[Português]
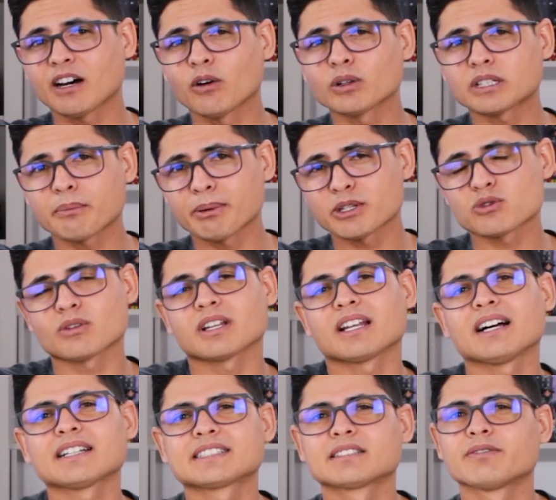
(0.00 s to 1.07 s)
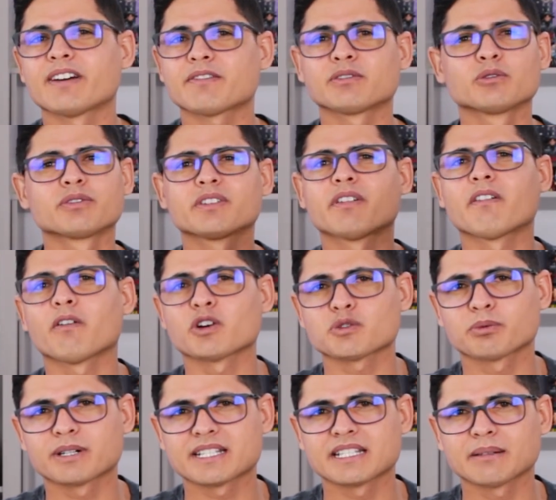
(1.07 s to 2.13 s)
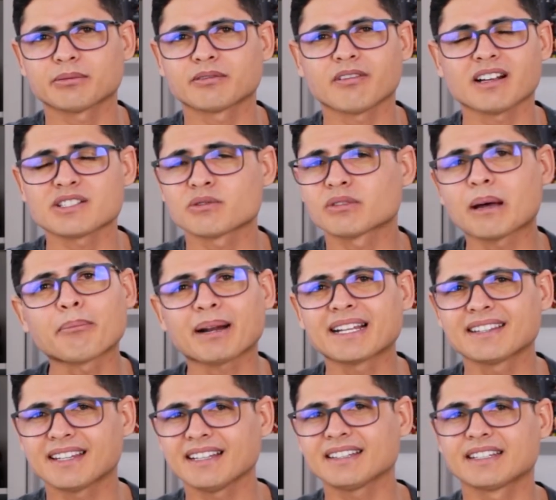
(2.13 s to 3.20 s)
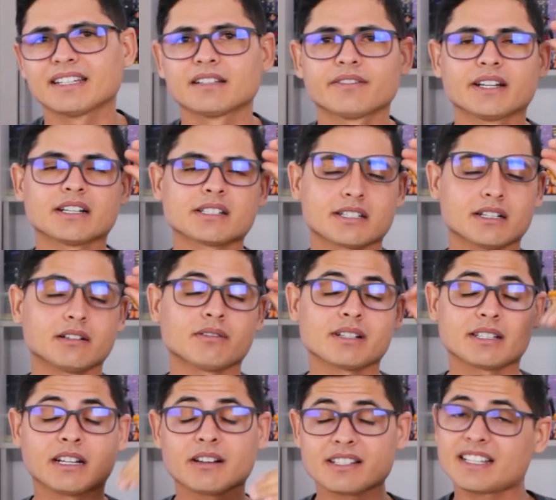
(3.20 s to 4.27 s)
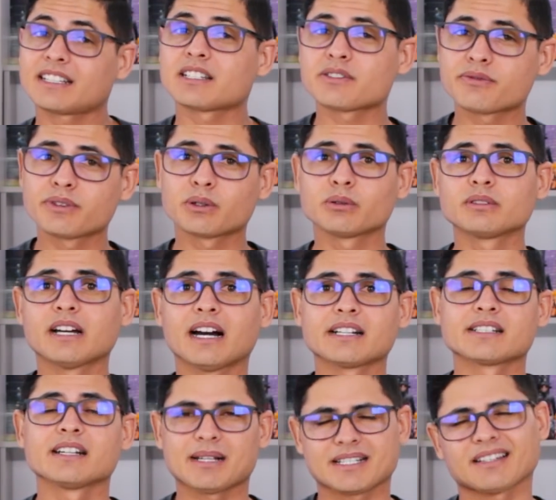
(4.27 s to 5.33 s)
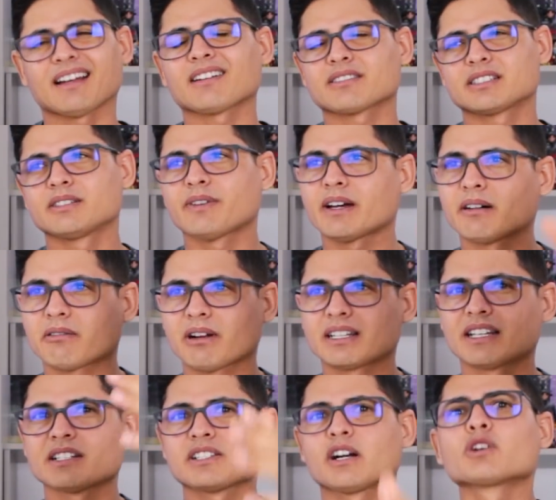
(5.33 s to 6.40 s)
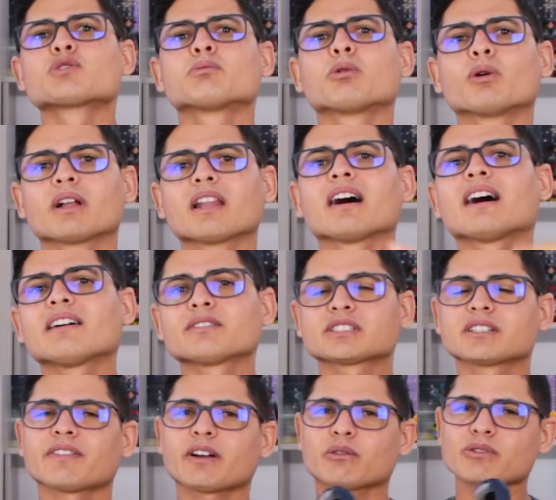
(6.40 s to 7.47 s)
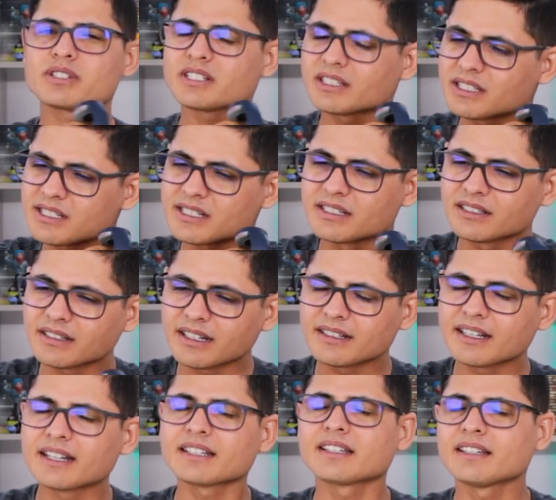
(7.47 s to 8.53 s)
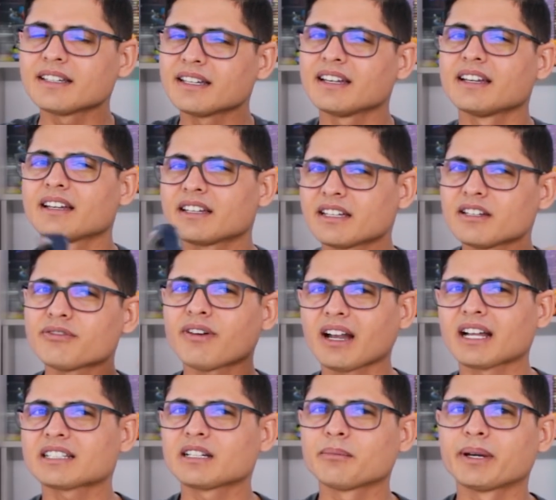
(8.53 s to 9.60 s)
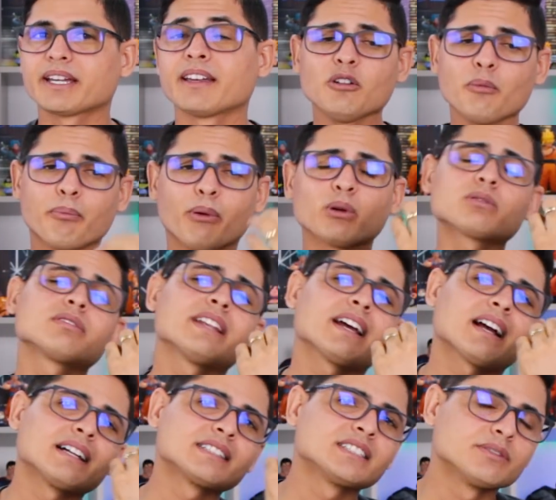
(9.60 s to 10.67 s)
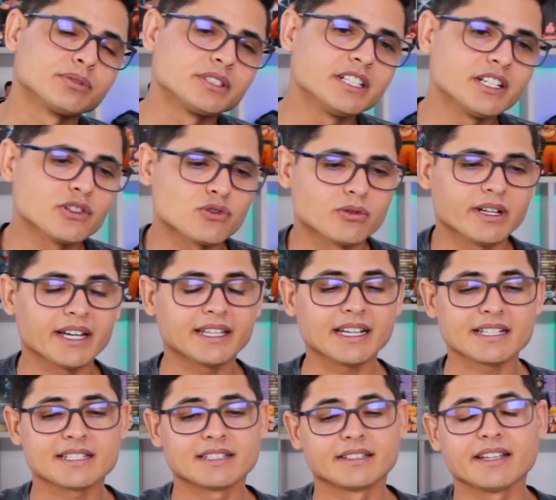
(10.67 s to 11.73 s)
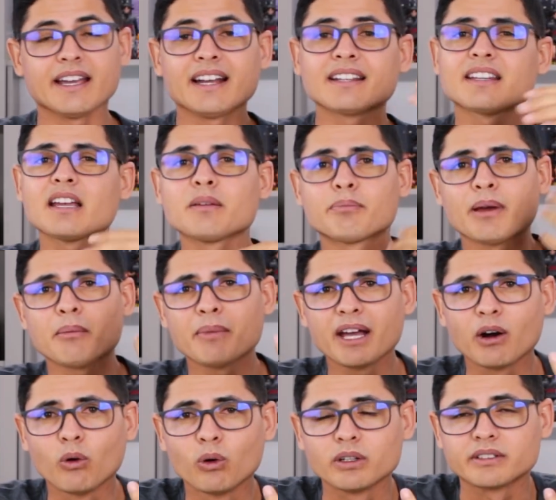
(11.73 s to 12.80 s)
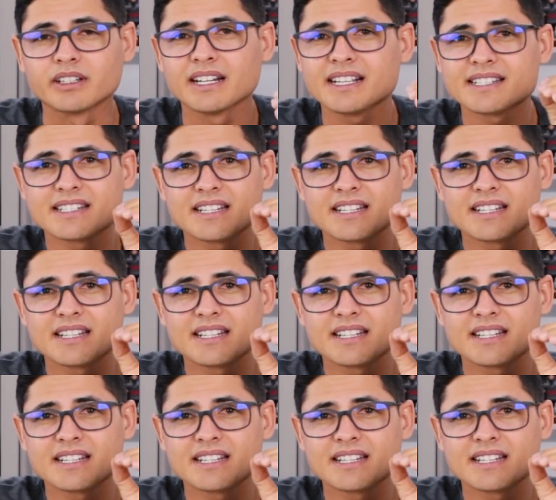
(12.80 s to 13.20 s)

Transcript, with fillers: da outra pessoa lá, se estiver no Viva Voz, por exemplo, quase não dá para entender, velho. É dá uma certa dificuldade. Mas claro que se tiver uma qualidade de áudio boa lá, você vai conseguir sim entender aqui e falar também. Um ponto negativo disso é que assim, ele tem IP68, ele é